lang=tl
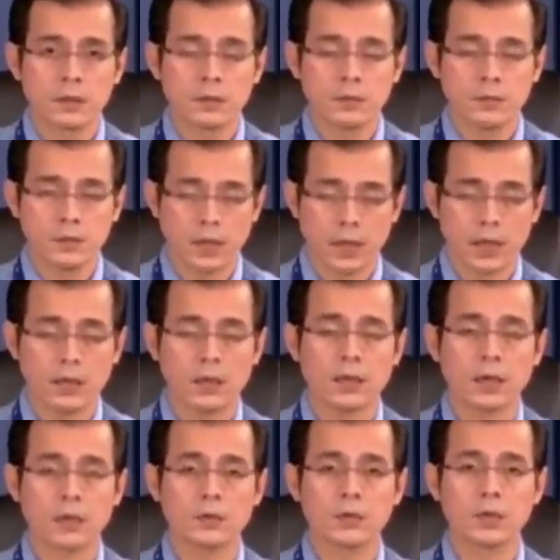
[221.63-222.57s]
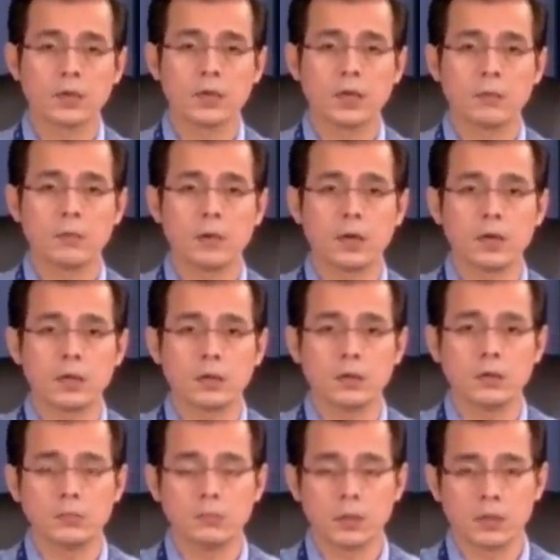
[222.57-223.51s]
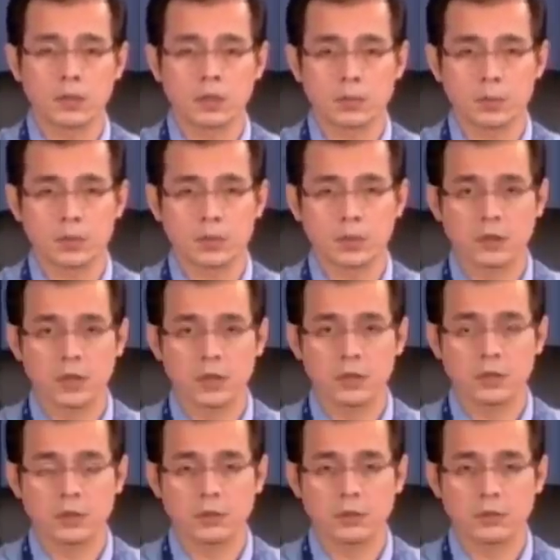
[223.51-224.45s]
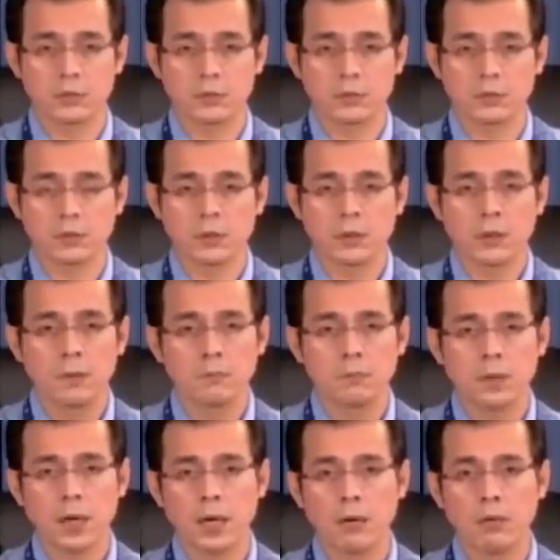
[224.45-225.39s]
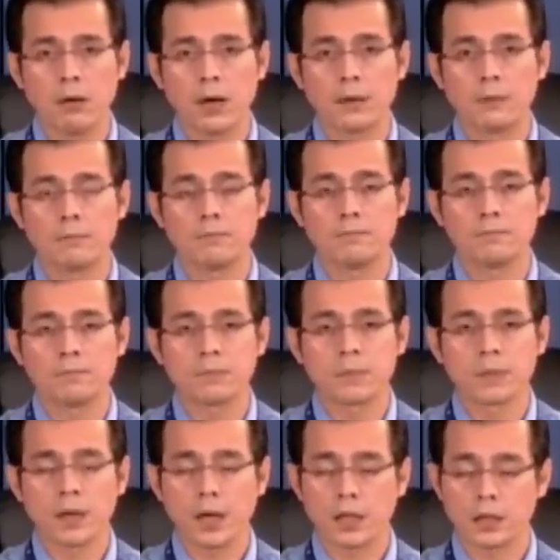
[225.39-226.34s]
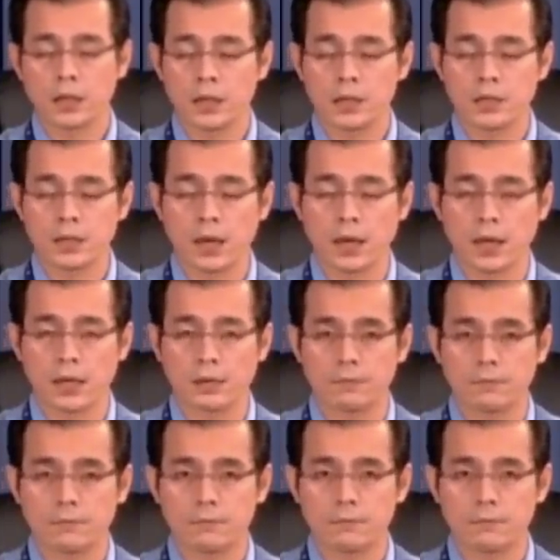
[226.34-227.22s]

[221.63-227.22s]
Una, katulad na nabanggit ko, misrepresentation. Pangalawa, at higit sa lahat.